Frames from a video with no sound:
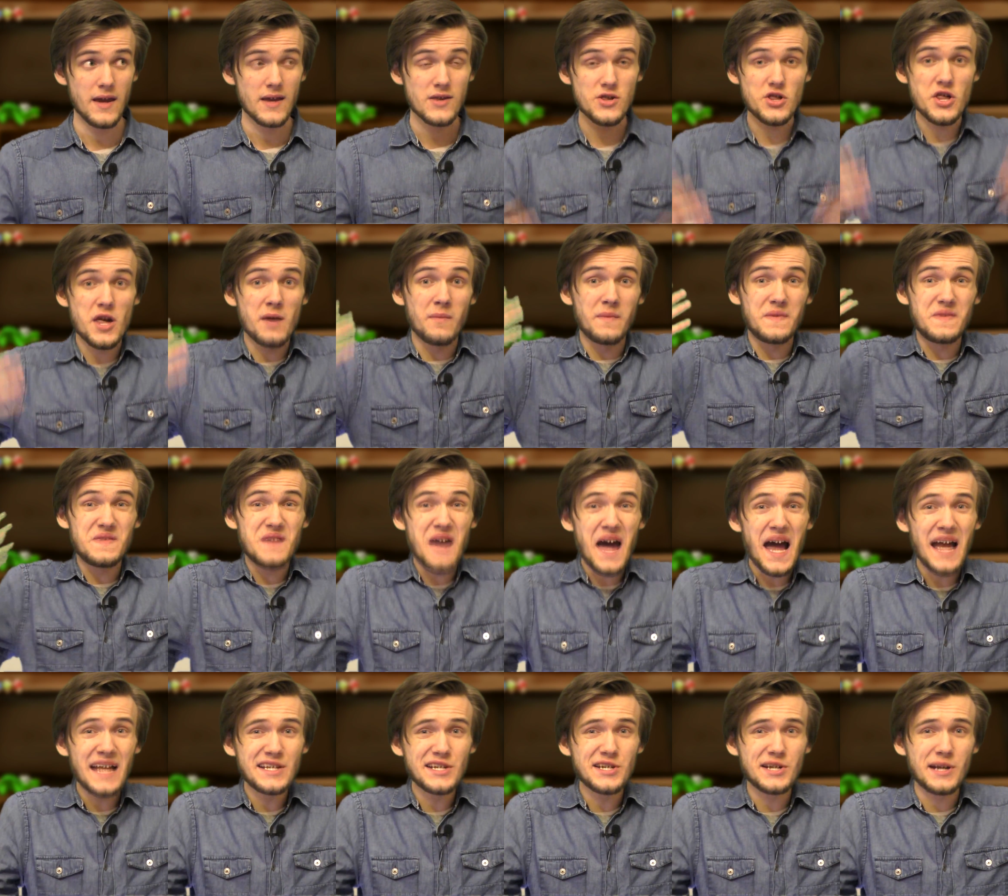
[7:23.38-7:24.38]
Чем
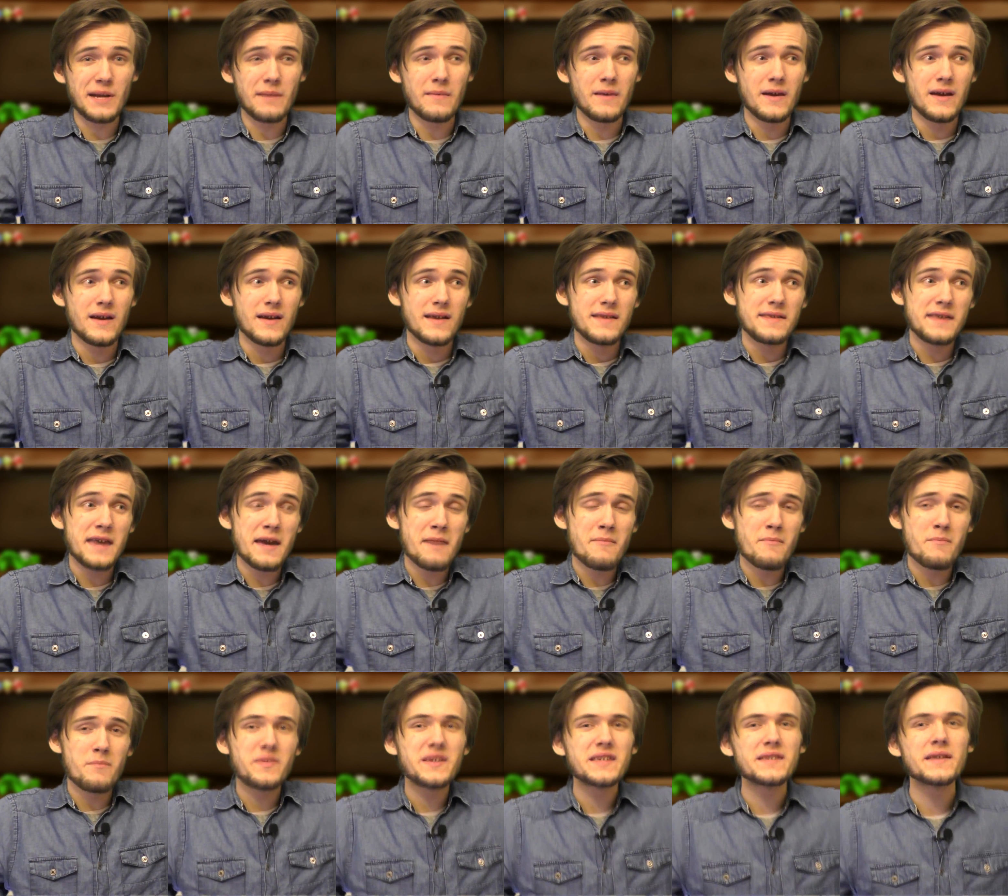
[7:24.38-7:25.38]
дальше,
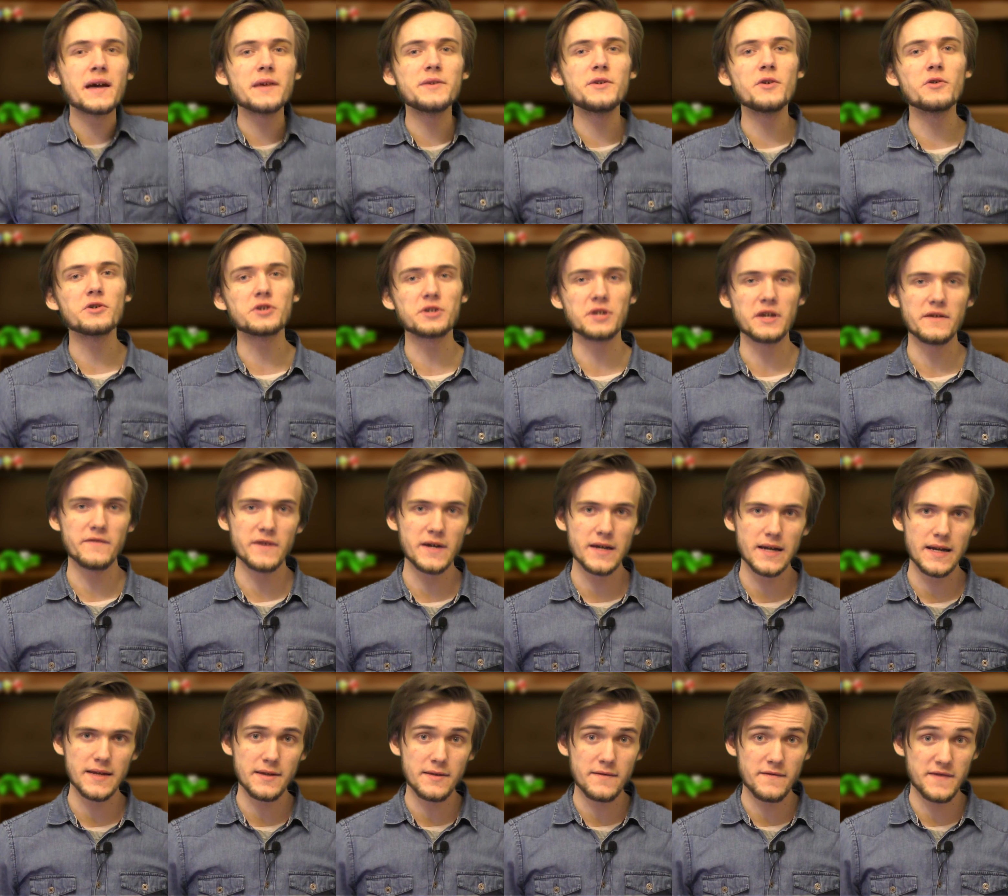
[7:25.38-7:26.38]
тем безнадежнее
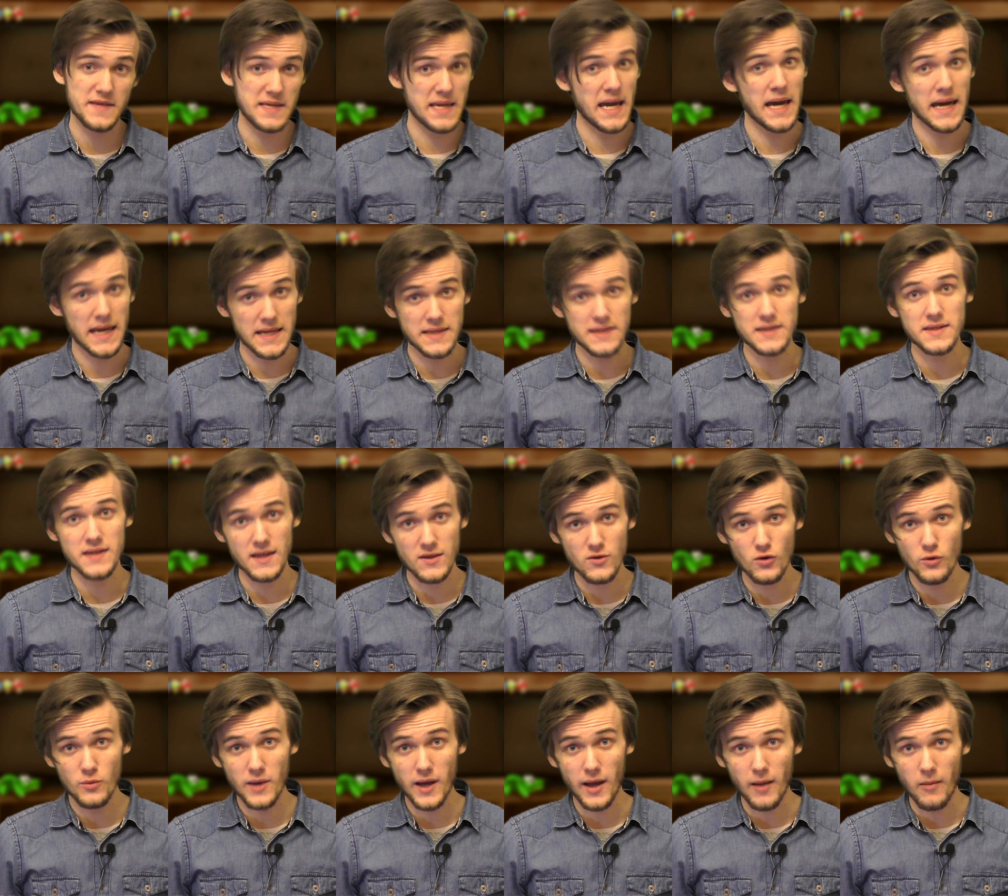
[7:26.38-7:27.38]
выглядит вся эта
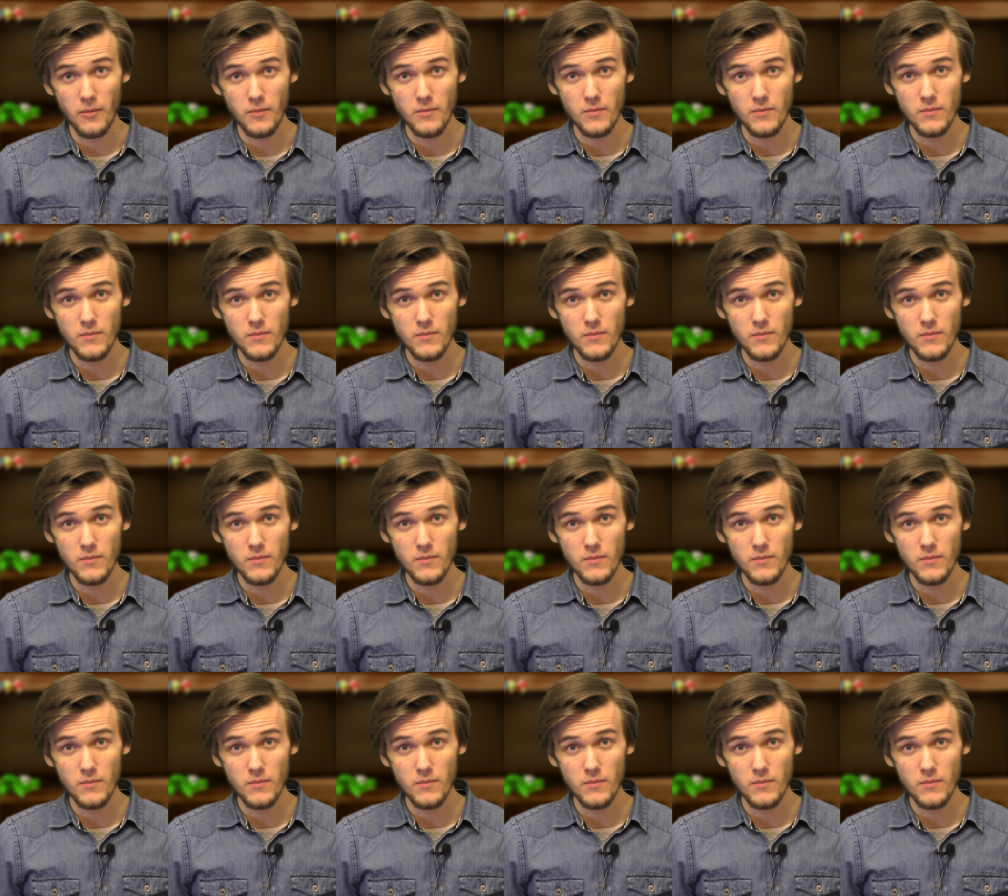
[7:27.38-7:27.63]
задумка.